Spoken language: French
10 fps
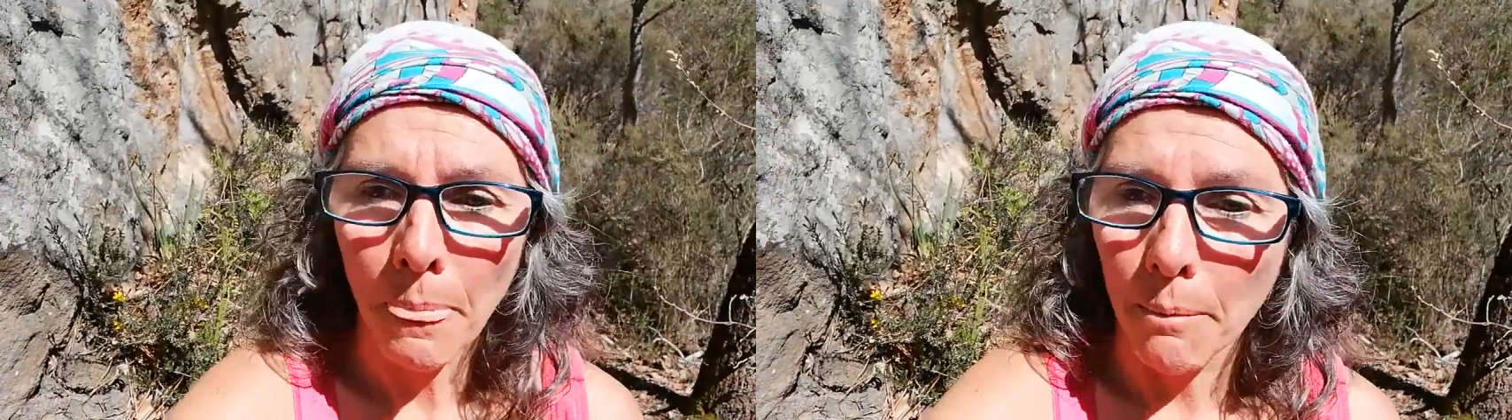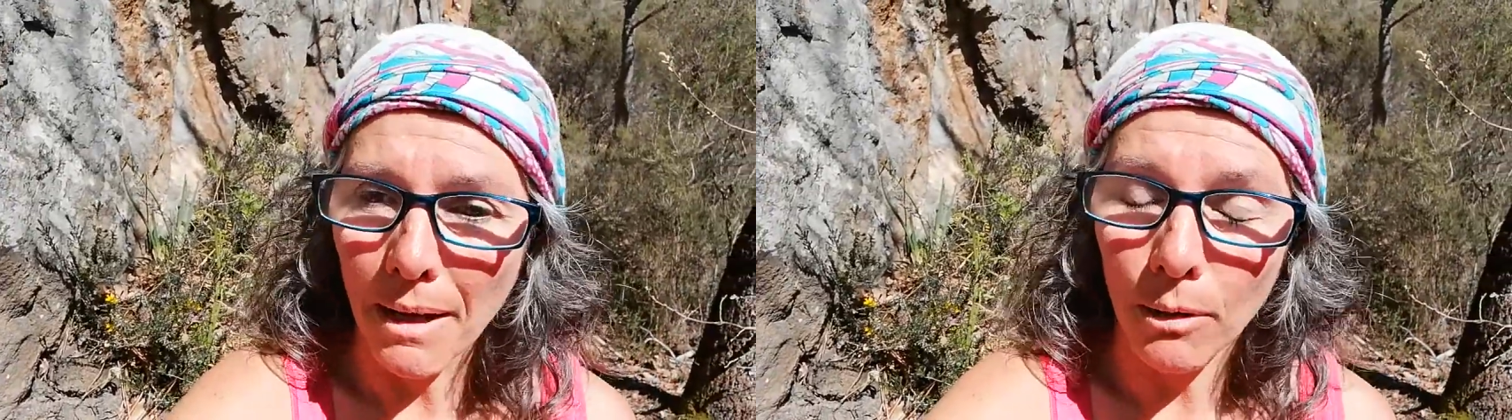
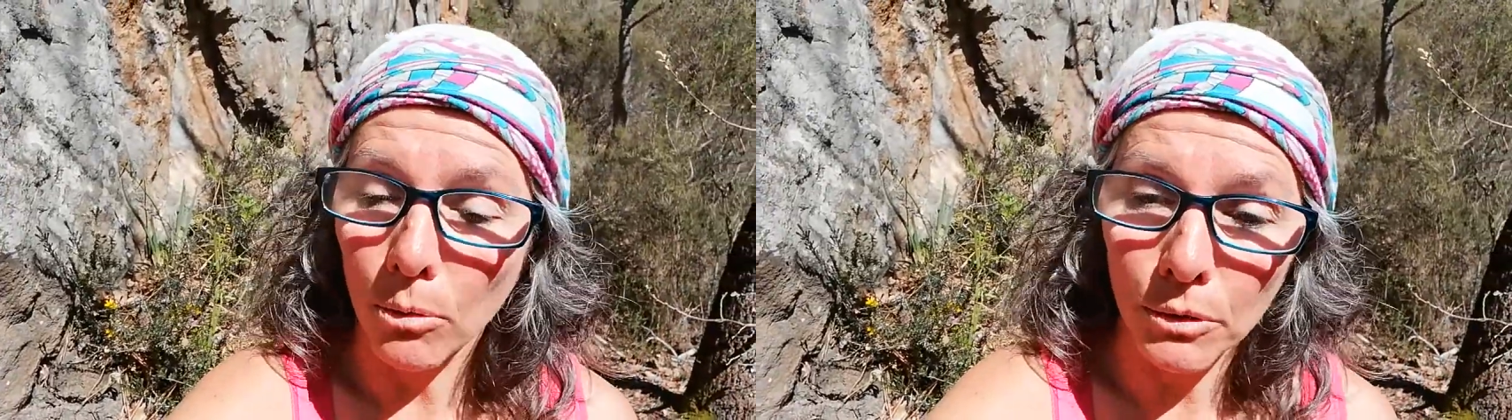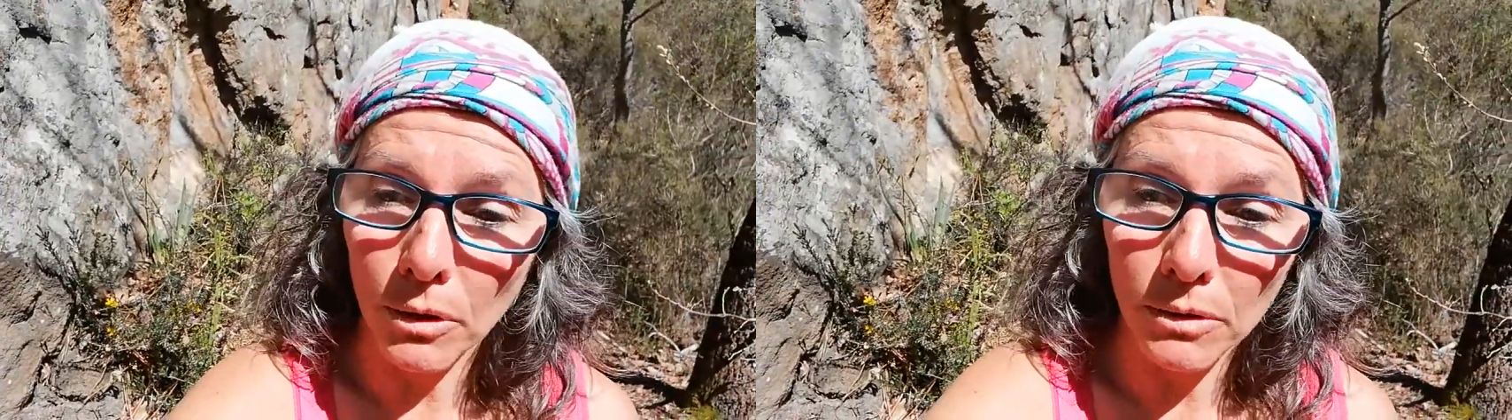Ben la
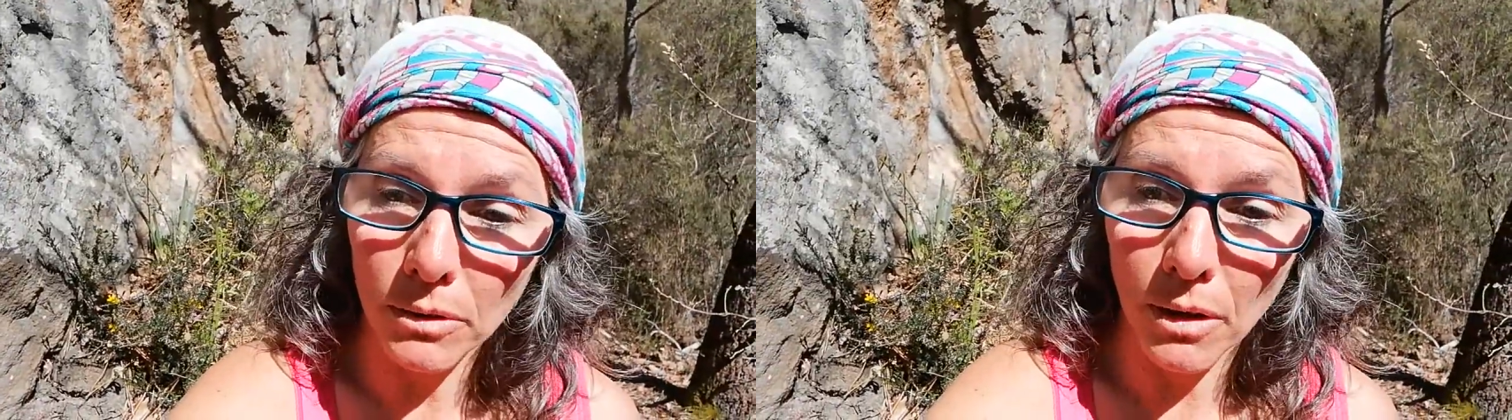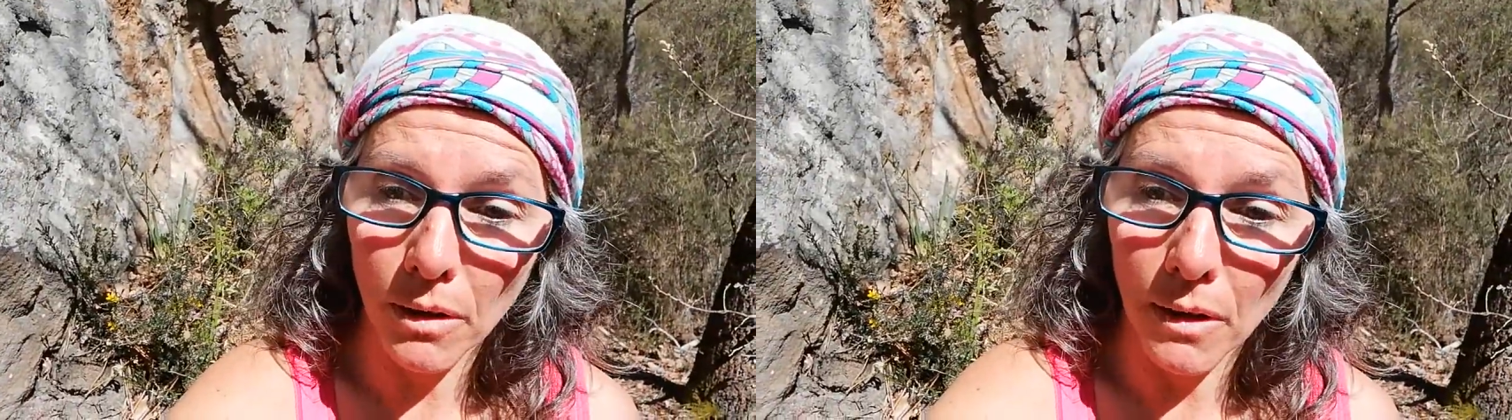
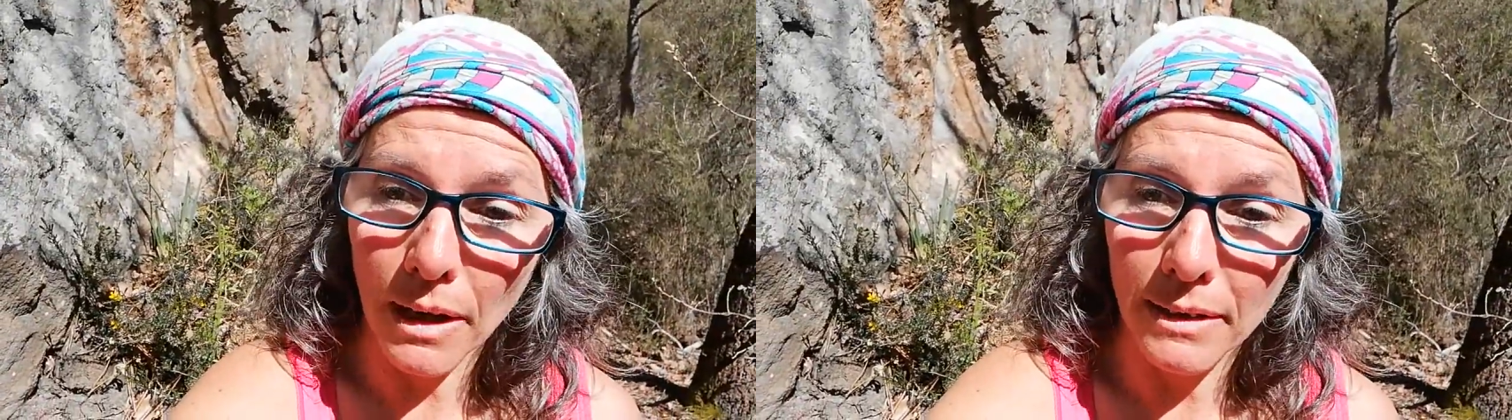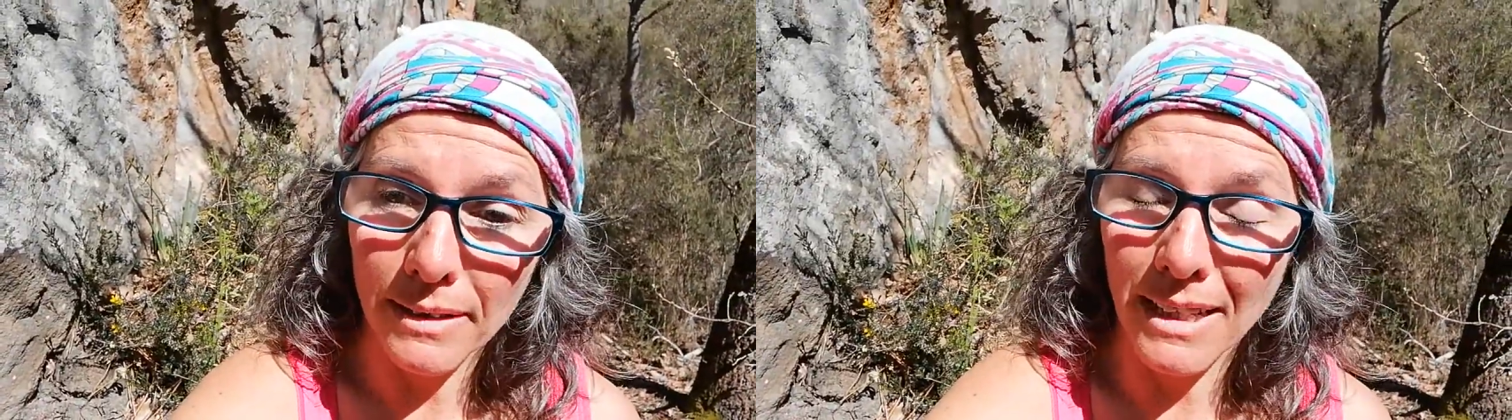conscience,
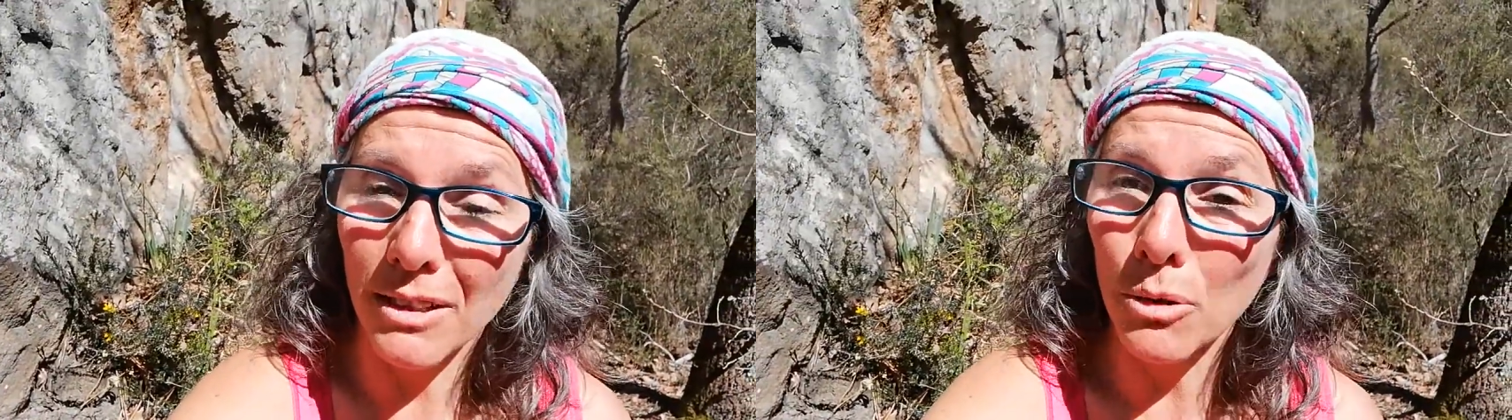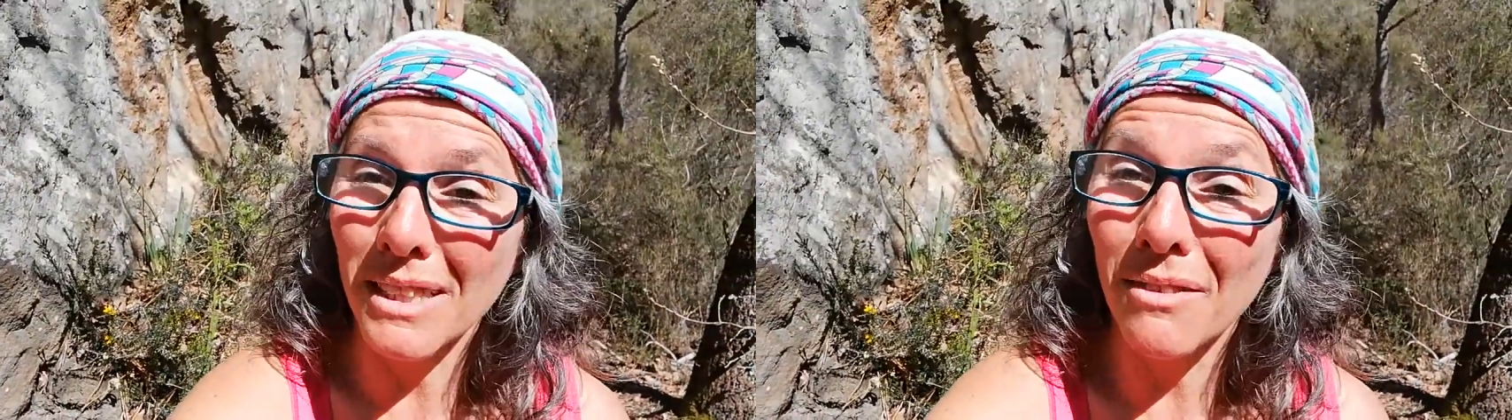euh, c'est quelque
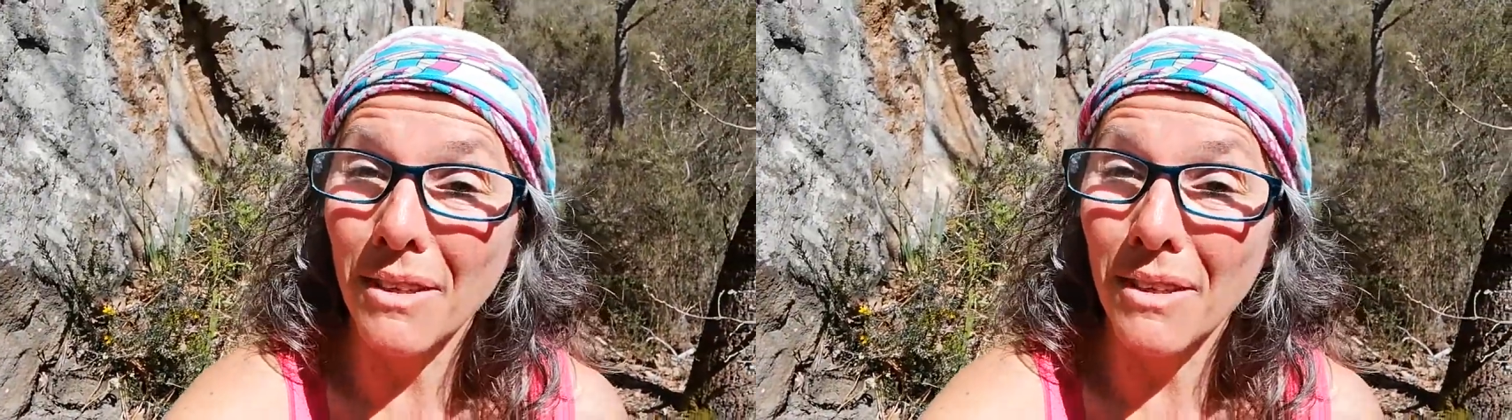chose qui